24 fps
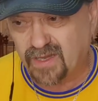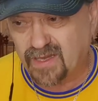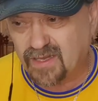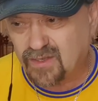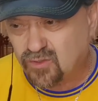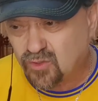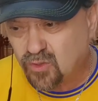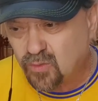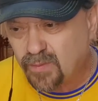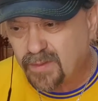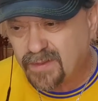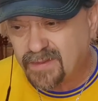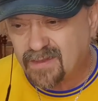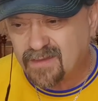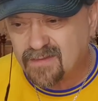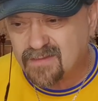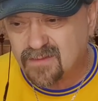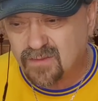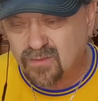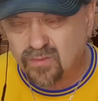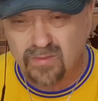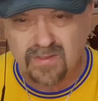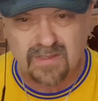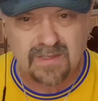И кто бы этот
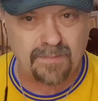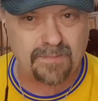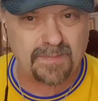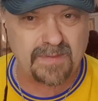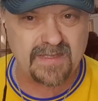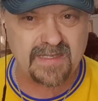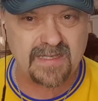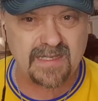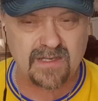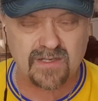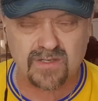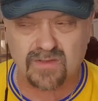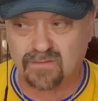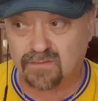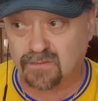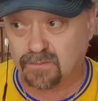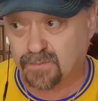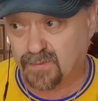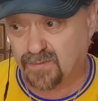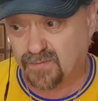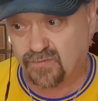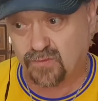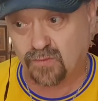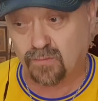закон не поддерживал,
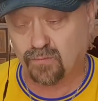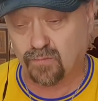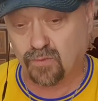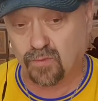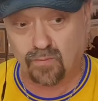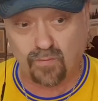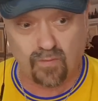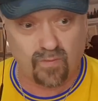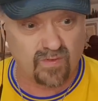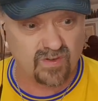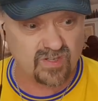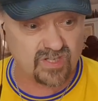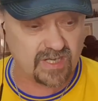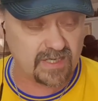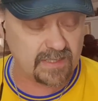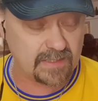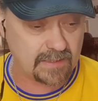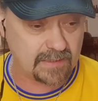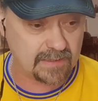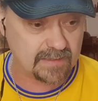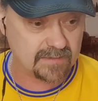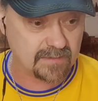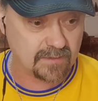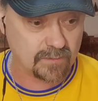при всем моем уважении
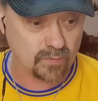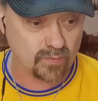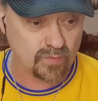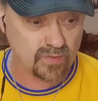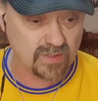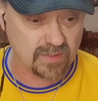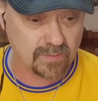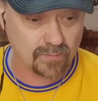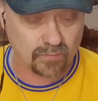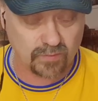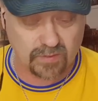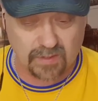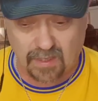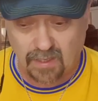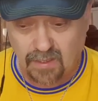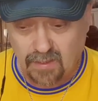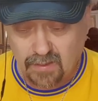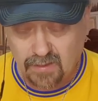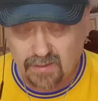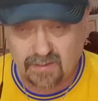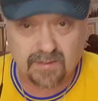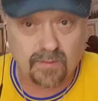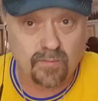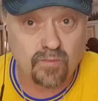отношении к Залужному, да,
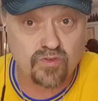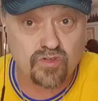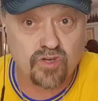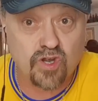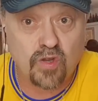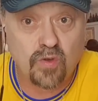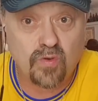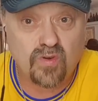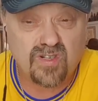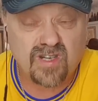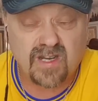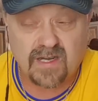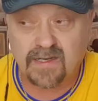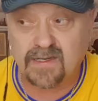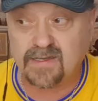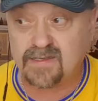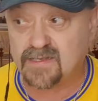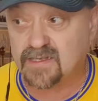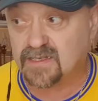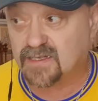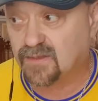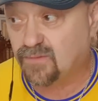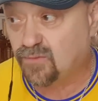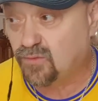и к тому же Леше
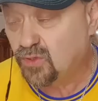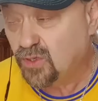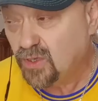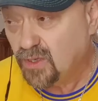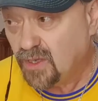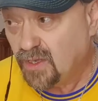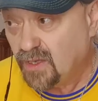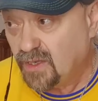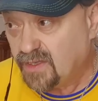Резникову.